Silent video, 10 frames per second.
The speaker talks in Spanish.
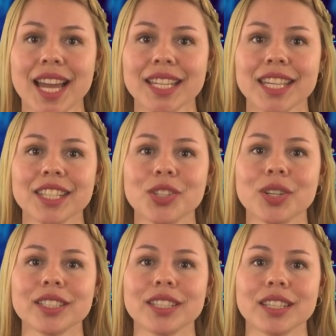ha
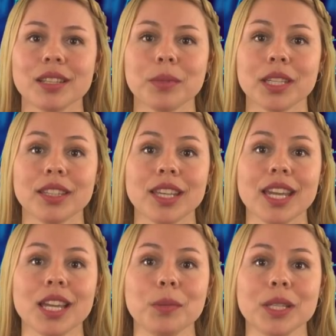añadido
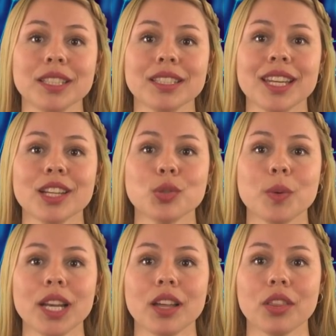recientemente el BTC a su
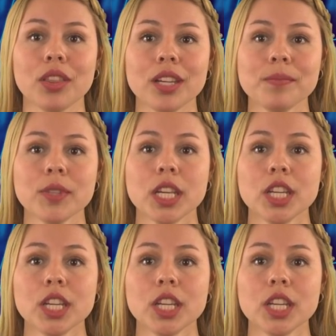balance